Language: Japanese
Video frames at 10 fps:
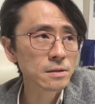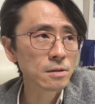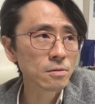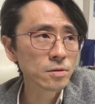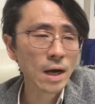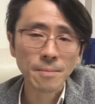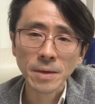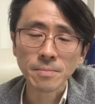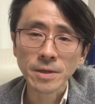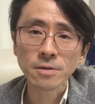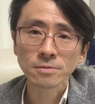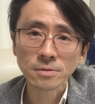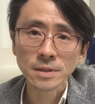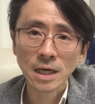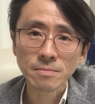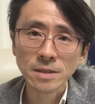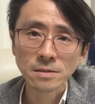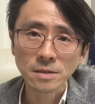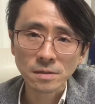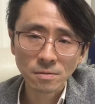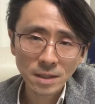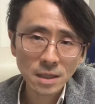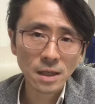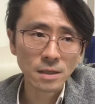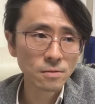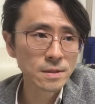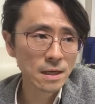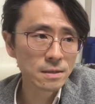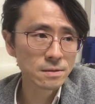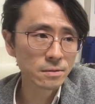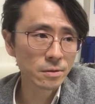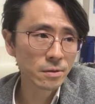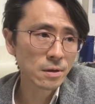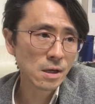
ていうことがやっぱり魅力になりますんでそれだって当然その